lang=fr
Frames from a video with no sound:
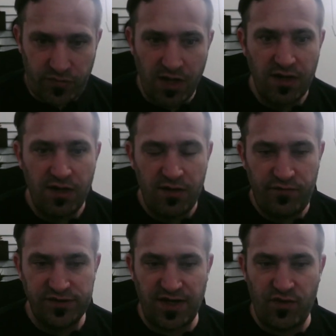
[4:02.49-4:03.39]
Il
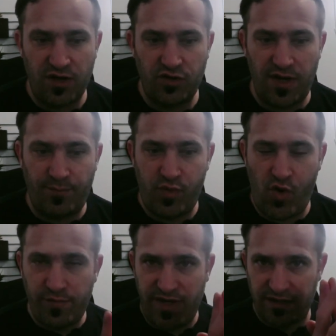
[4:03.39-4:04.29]
faut savoir que la
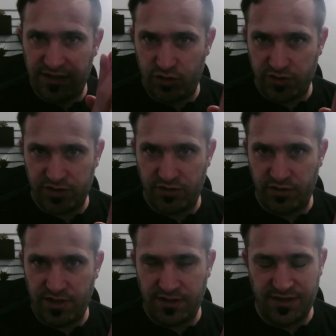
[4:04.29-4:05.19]
première des choses,
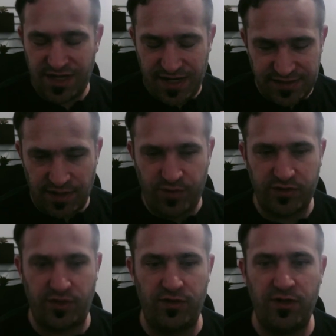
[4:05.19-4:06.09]
ok, très
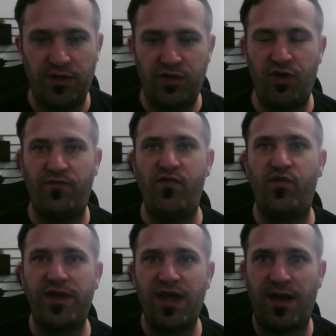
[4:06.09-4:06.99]
important, quand vous
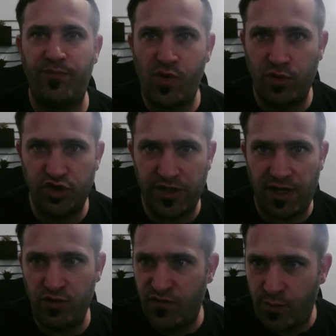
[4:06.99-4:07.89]
voyez un projet,
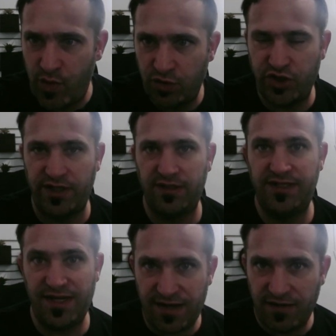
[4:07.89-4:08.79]
un nouveau projet
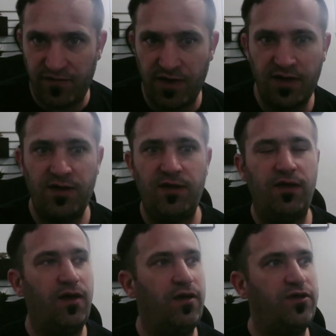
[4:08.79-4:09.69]
qui arrive,
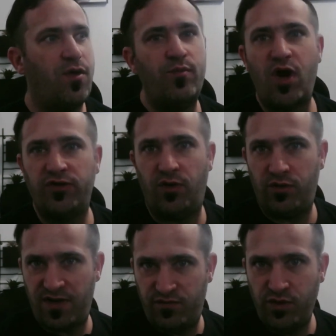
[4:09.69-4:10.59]
euh, comme mode.
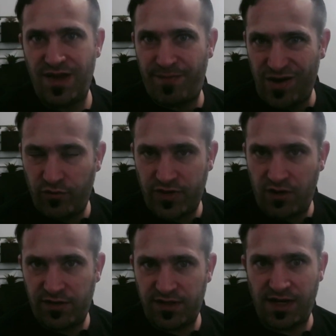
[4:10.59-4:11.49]
On l'a vu il n'y a pas
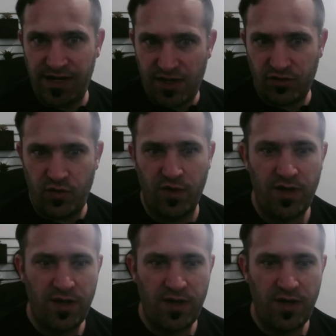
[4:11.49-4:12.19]
longtemps, hein, Layer 2.